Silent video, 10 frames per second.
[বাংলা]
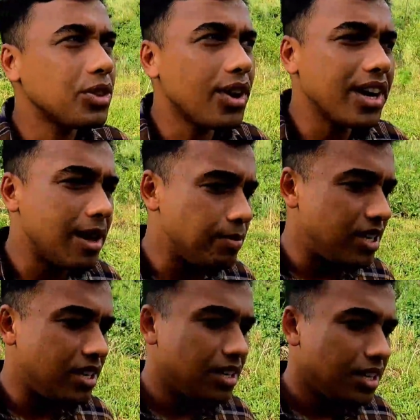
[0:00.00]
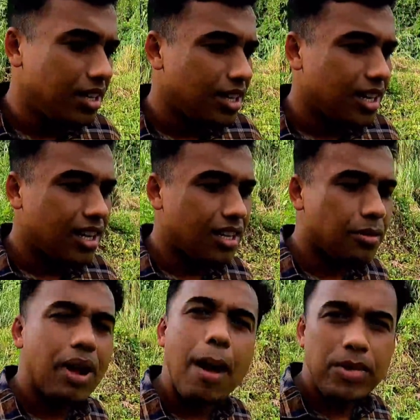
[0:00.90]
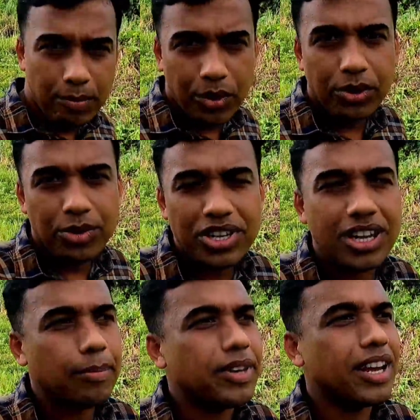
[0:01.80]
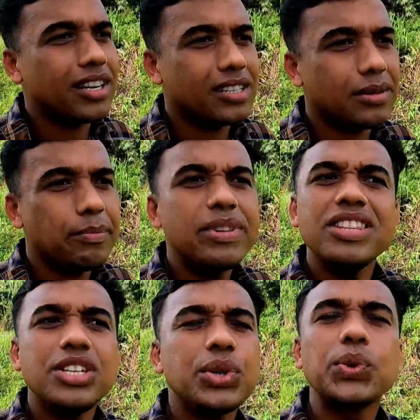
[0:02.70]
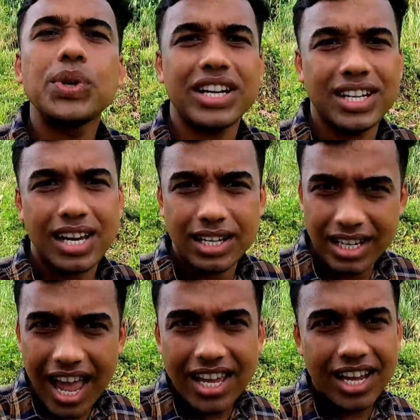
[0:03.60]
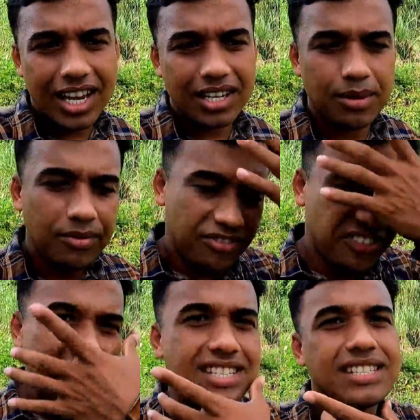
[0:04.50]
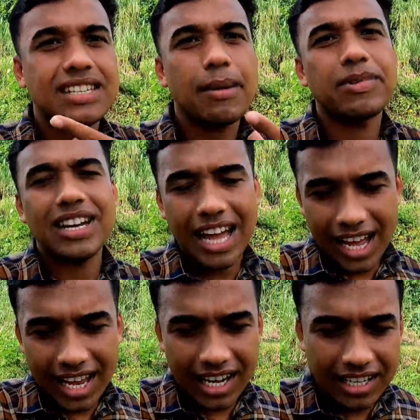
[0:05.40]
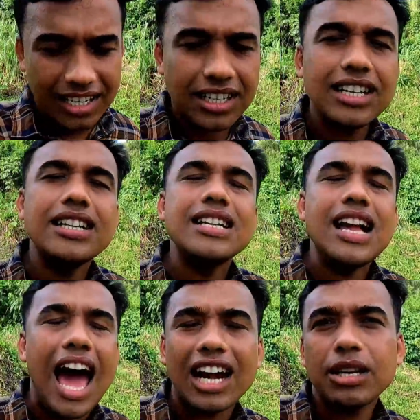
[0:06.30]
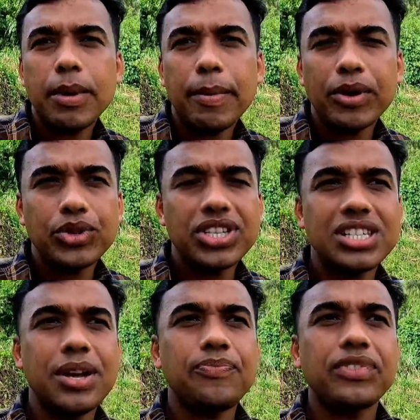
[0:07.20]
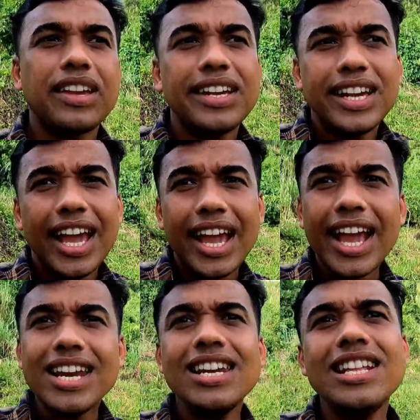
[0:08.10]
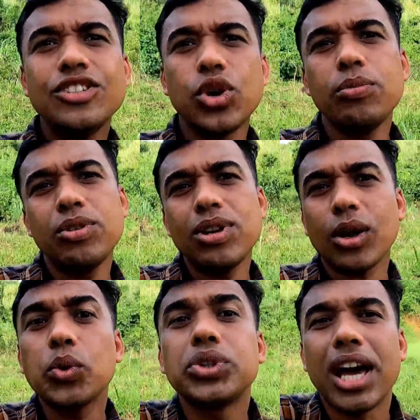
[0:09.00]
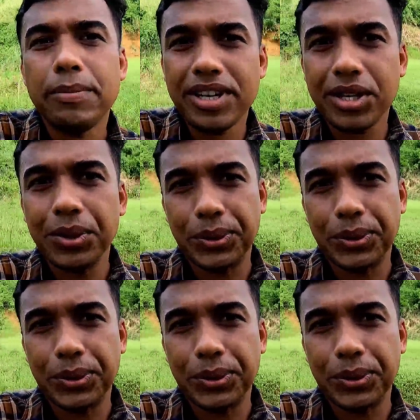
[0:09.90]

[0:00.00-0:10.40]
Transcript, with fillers: ধরেন আপনি আপনি পরিমণি আপনার বিদেশি কোনো একটা নায়িকার ফেস আপনি লাগায় রাখলেন আরেকটা ব্যাপার হচ্ছে যে এই নীল ছবিগুলো কোথায় বিক্রি